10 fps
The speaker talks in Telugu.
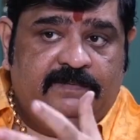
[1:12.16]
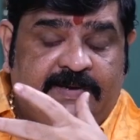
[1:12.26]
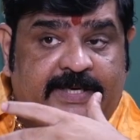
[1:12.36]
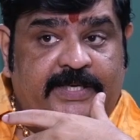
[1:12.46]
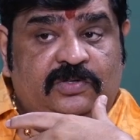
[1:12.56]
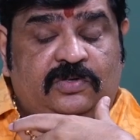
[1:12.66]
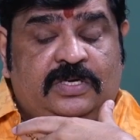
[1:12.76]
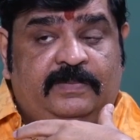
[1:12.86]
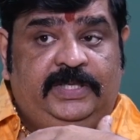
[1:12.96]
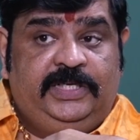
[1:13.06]
వెంకటేశ్వర
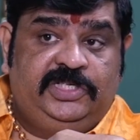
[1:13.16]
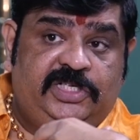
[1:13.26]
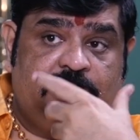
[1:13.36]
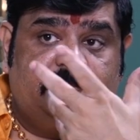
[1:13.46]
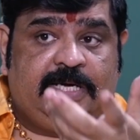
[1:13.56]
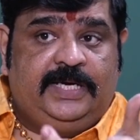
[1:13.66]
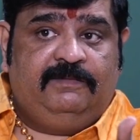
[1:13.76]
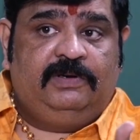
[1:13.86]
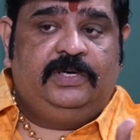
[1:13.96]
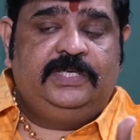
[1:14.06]
స్వామి అయితే ఇచ్చేటప్పుడు ఆ
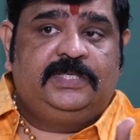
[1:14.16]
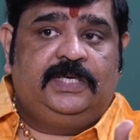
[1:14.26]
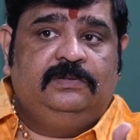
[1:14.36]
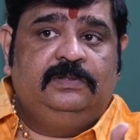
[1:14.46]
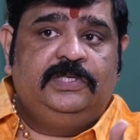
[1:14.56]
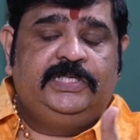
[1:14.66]
లెవెల్లో ఇస్తాడు